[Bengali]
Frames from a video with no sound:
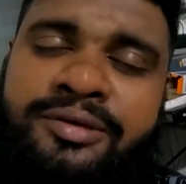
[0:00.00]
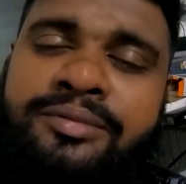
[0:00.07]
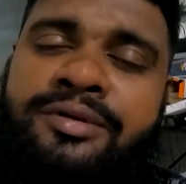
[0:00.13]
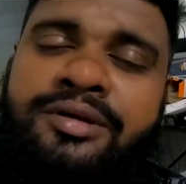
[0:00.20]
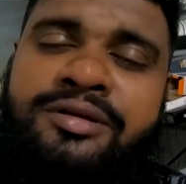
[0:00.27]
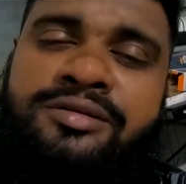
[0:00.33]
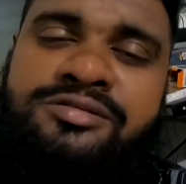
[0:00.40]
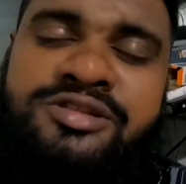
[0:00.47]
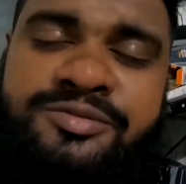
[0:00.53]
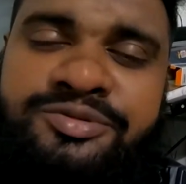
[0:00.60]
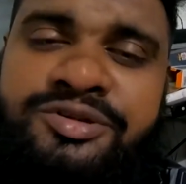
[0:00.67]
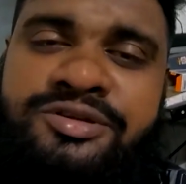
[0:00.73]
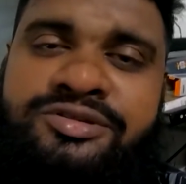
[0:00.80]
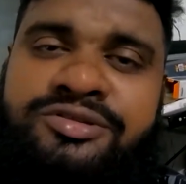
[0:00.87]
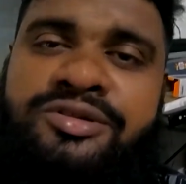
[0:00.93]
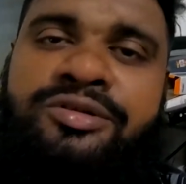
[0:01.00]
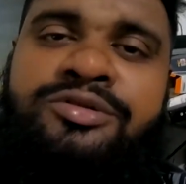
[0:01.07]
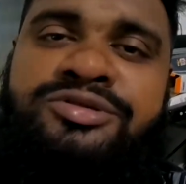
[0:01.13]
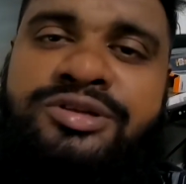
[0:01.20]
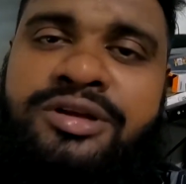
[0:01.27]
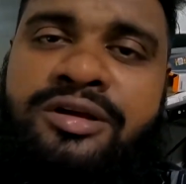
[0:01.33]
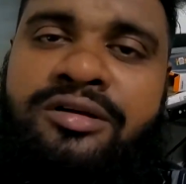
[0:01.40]
বাড়ির রিসেপশন ছিল
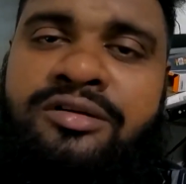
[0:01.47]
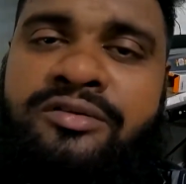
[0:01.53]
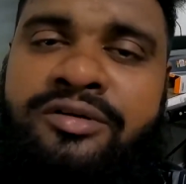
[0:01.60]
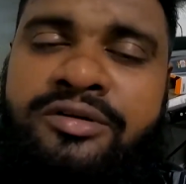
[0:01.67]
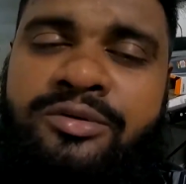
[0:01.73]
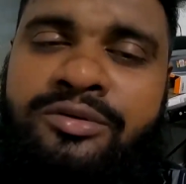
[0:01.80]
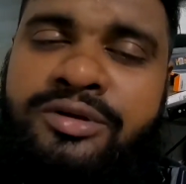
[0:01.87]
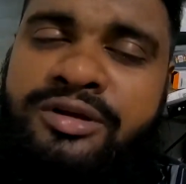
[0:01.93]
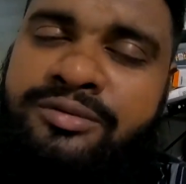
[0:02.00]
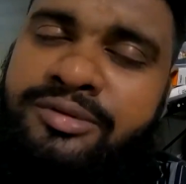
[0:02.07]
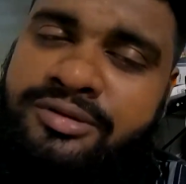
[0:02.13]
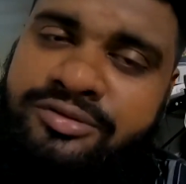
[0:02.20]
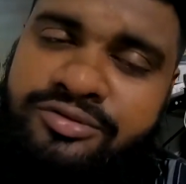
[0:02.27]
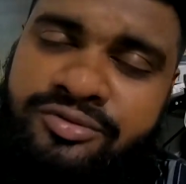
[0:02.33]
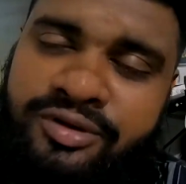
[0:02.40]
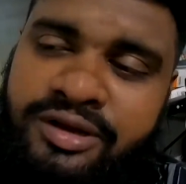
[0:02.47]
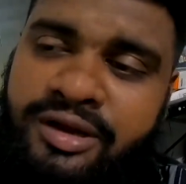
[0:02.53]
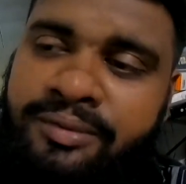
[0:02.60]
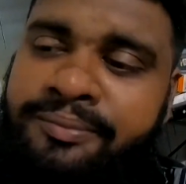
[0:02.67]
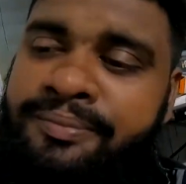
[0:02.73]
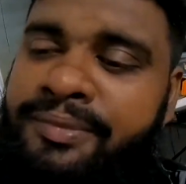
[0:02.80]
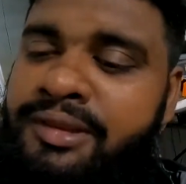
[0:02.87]
সেটা কভার করে এইমাত্র
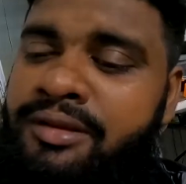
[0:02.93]
এলাম